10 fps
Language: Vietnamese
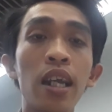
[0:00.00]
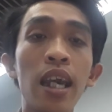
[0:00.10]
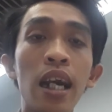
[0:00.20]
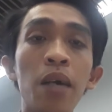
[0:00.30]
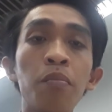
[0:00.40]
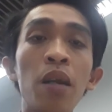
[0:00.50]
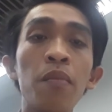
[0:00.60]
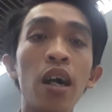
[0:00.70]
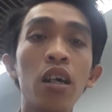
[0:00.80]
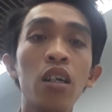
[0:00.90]
thiền âm bên
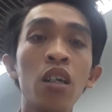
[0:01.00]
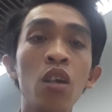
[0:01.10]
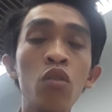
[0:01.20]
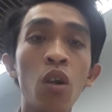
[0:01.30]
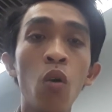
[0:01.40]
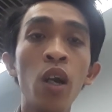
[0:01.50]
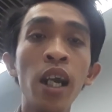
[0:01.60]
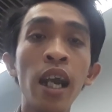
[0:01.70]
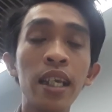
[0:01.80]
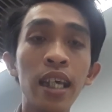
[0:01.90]
bờ vũ trụ
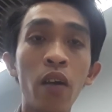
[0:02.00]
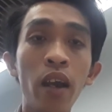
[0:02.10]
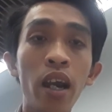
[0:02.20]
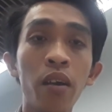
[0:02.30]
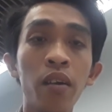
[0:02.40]
ra sao á